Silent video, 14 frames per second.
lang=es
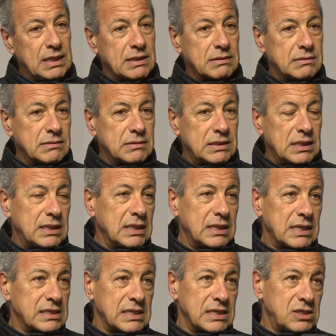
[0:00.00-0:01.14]
en
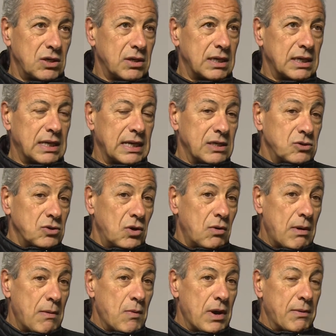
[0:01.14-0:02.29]
distintas sesiones, que eso lo vamos